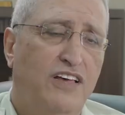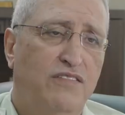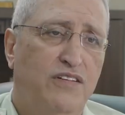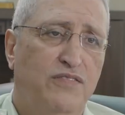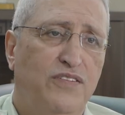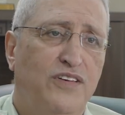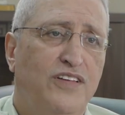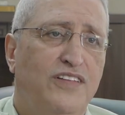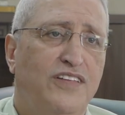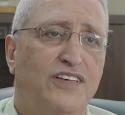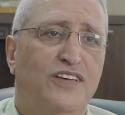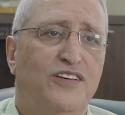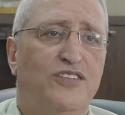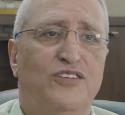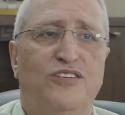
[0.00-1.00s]
ففي عندك
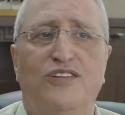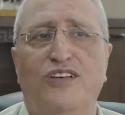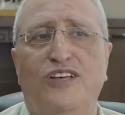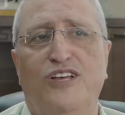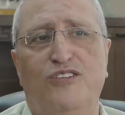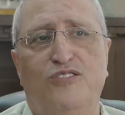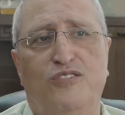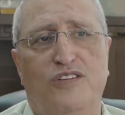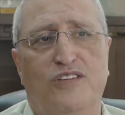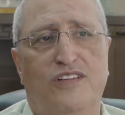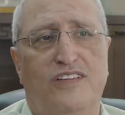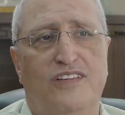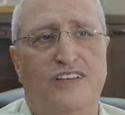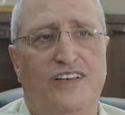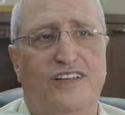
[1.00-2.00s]
اختراعات
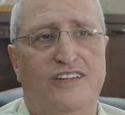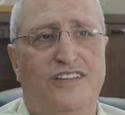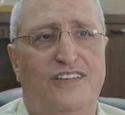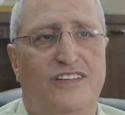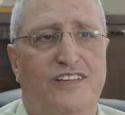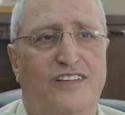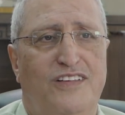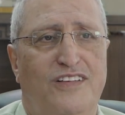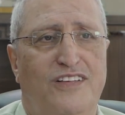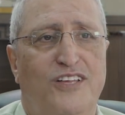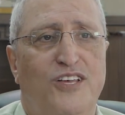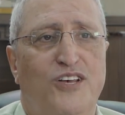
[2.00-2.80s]
آه، يعني آه،